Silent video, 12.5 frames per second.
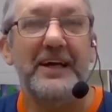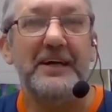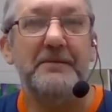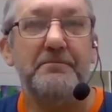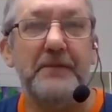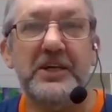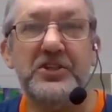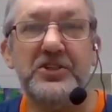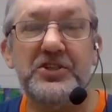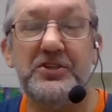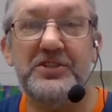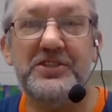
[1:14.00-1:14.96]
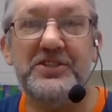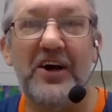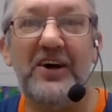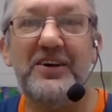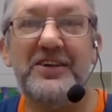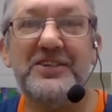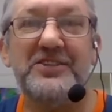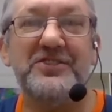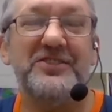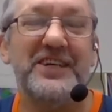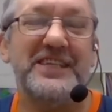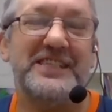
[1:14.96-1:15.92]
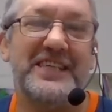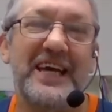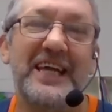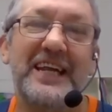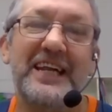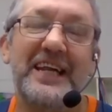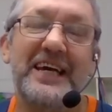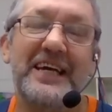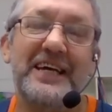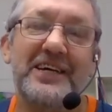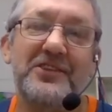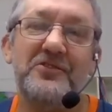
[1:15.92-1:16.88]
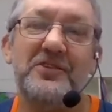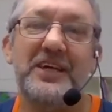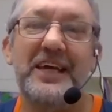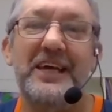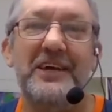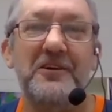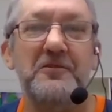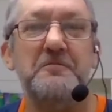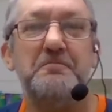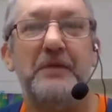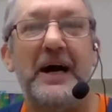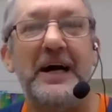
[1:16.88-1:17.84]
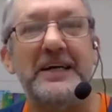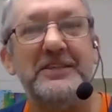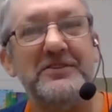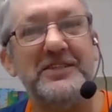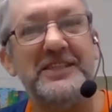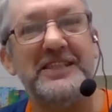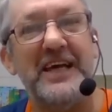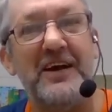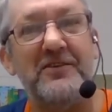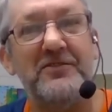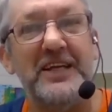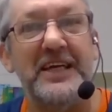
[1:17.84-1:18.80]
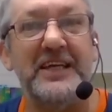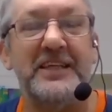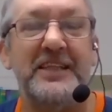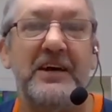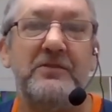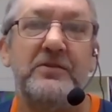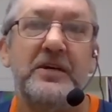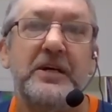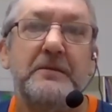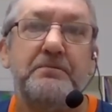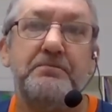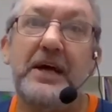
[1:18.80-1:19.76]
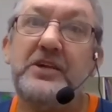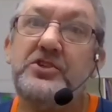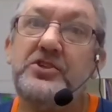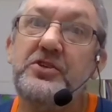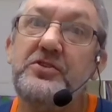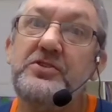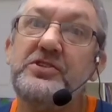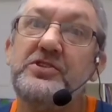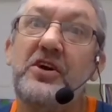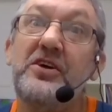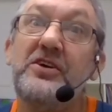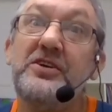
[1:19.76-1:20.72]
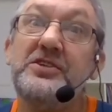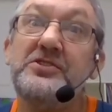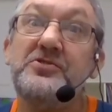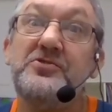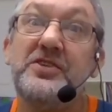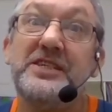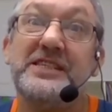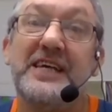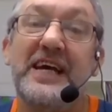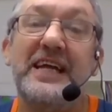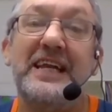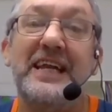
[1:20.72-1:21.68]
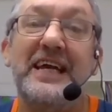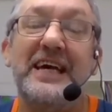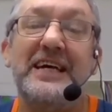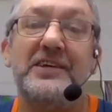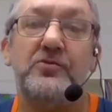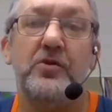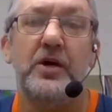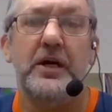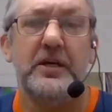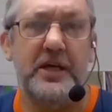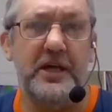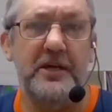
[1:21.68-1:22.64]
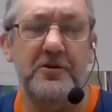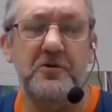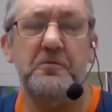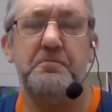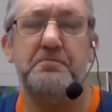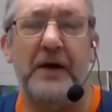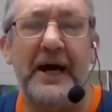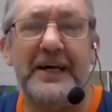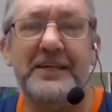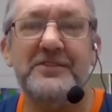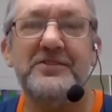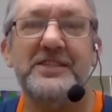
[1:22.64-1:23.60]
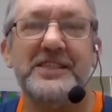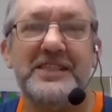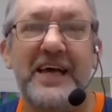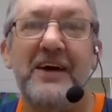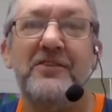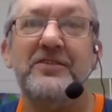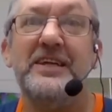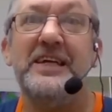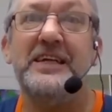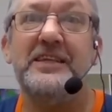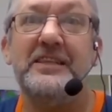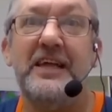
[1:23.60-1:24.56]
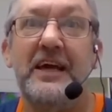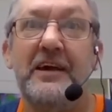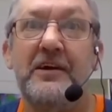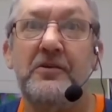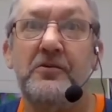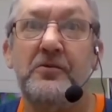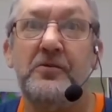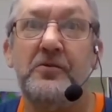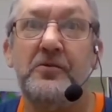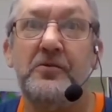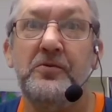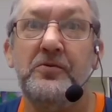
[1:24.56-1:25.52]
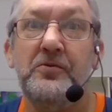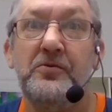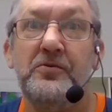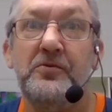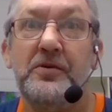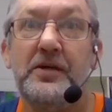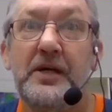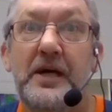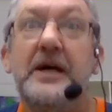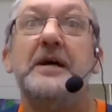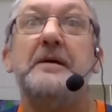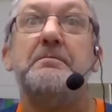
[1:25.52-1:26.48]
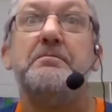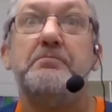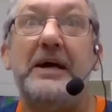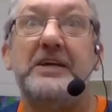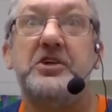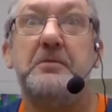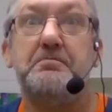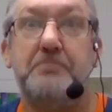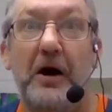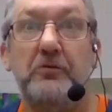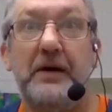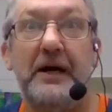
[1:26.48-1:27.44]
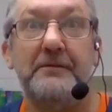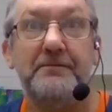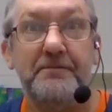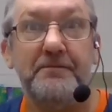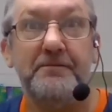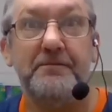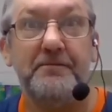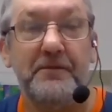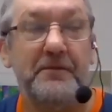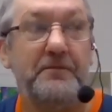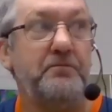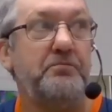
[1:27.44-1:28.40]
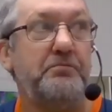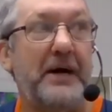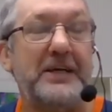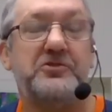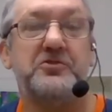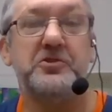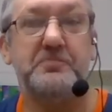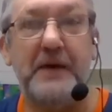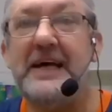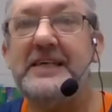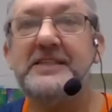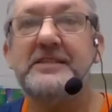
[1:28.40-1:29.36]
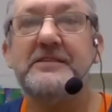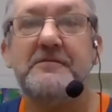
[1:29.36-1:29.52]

Mexe os ossos do esqueleto que o Pai do céu lhe deu. Mexe os ossos do esqueleto que o Pai do céu lhe deu. Bate palma, bate os pés